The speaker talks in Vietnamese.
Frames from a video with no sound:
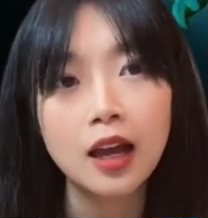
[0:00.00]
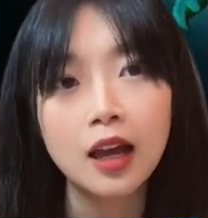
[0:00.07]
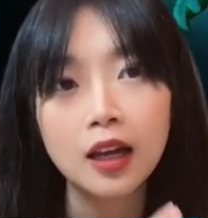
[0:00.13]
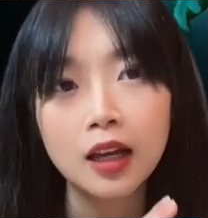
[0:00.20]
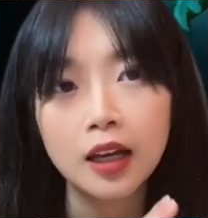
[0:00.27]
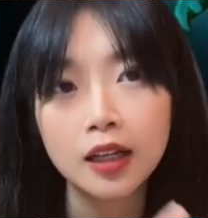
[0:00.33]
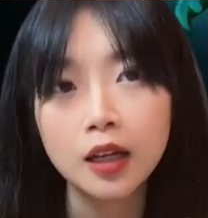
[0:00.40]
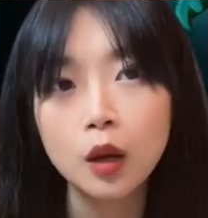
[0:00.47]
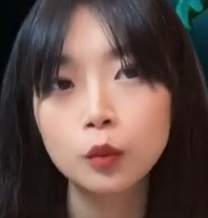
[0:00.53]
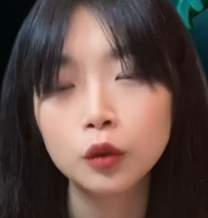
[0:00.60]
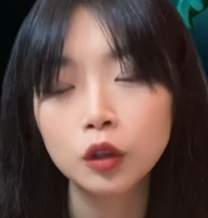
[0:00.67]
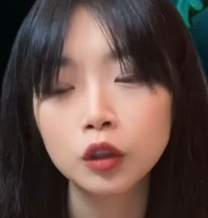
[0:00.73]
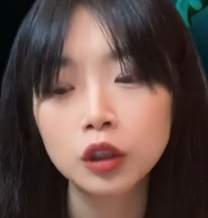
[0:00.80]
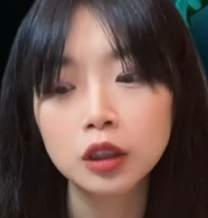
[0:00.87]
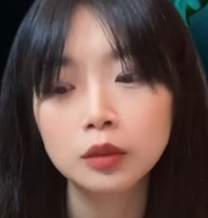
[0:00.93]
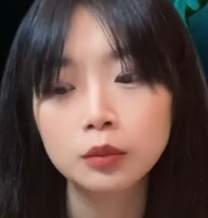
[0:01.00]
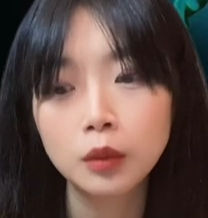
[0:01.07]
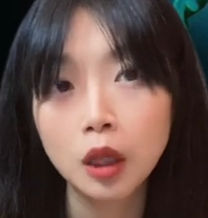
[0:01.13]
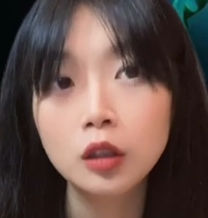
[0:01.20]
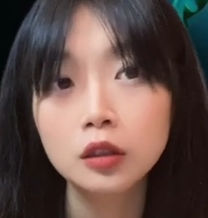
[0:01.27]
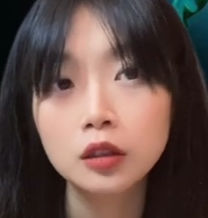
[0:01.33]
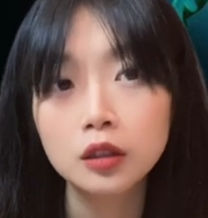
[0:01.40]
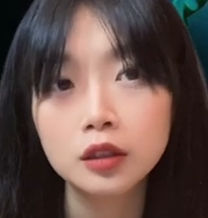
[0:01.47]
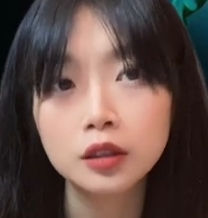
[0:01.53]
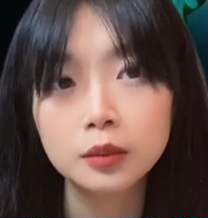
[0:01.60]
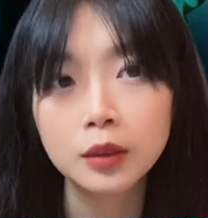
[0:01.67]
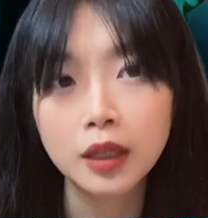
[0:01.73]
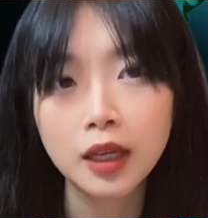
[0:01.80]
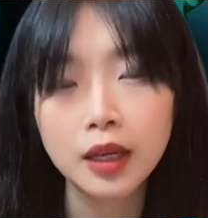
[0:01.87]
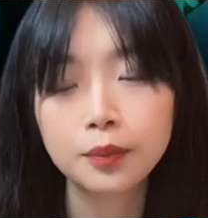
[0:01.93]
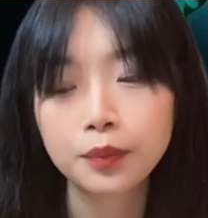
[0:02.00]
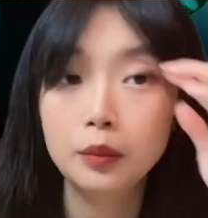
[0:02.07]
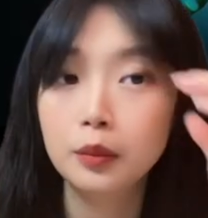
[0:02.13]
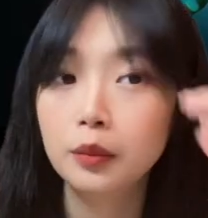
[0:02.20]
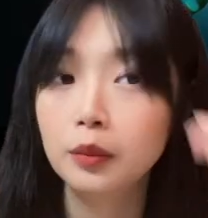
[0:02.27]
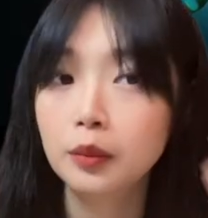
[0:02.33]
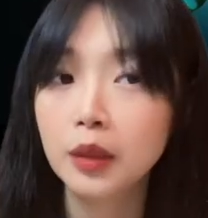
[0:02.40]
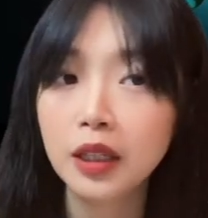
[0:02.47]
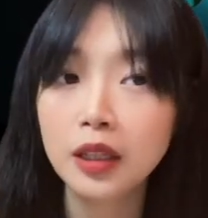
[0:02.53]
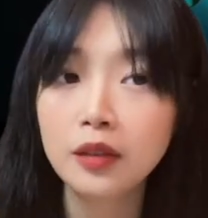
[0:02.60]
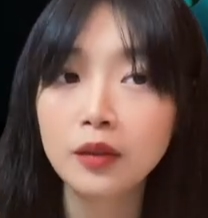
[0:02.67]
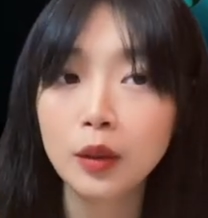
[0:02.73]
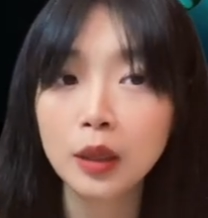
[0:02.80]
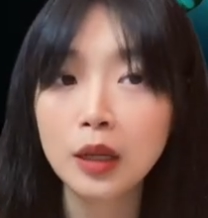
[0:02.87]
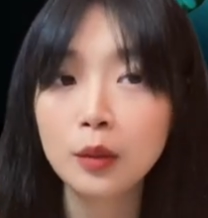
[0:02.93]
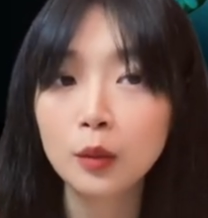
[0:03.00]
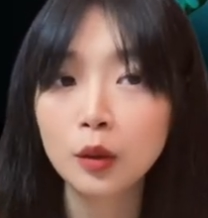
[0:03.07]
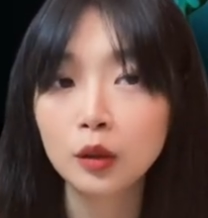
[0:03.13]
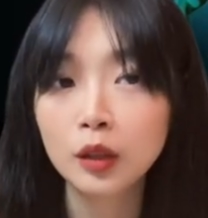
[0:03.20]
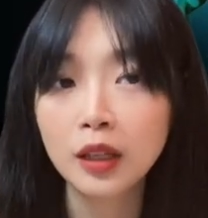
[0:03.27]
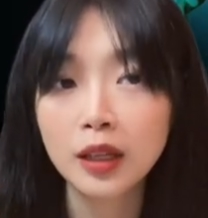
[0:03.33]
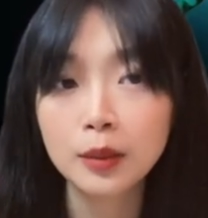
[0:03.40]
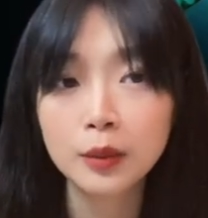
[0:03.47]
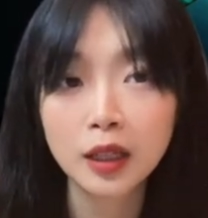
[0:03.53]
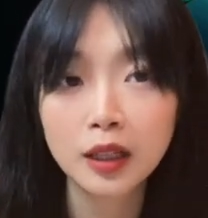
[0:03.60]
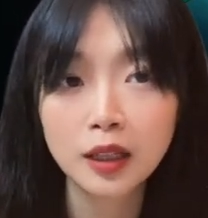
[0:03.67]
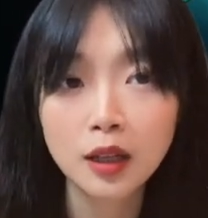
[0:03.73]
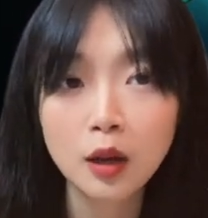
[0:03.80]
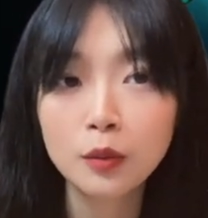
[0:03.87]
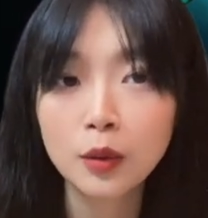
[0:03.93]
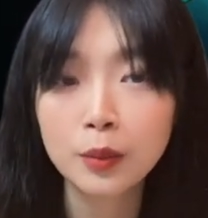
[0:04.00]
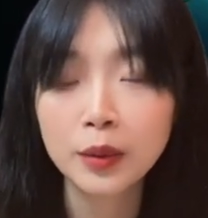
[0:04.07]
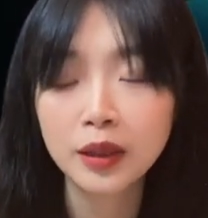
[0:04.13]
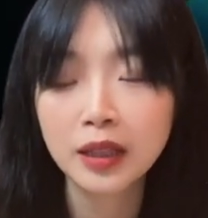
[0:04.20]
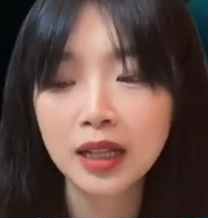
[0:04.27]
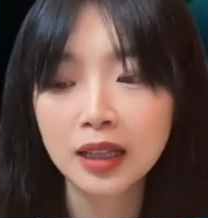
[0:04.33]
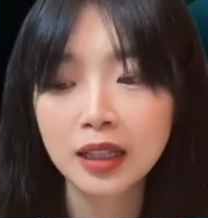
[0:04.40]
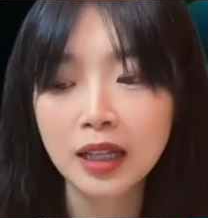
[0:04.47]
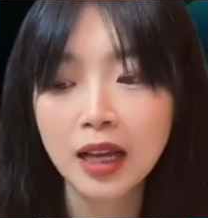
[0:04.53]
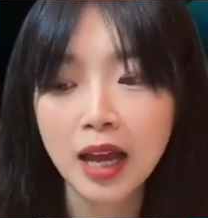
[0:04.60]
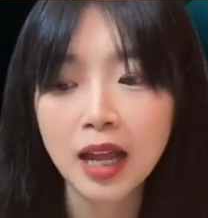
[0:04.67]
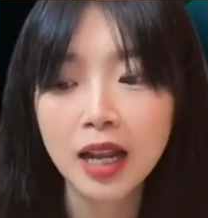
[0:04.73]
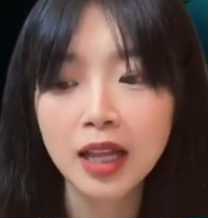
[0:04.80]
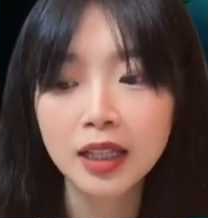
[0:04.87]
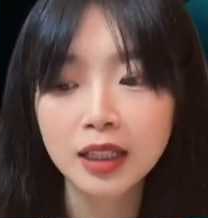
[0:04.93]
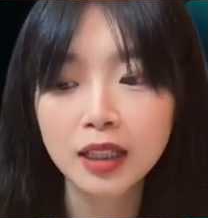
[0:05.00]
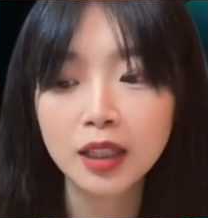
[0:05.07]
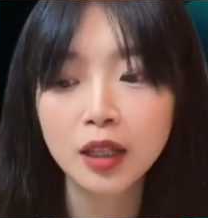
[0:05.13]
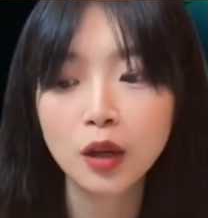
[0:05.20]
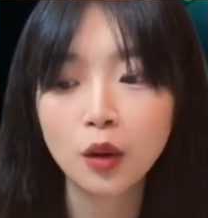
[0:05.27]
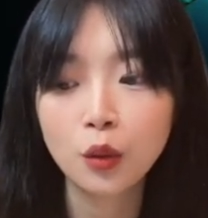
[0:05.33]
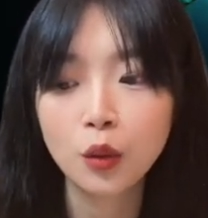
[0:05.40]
cái đồng token lốt ở trong game mình hy vọng đây là một con game thành công và mình đặt khá là nhiều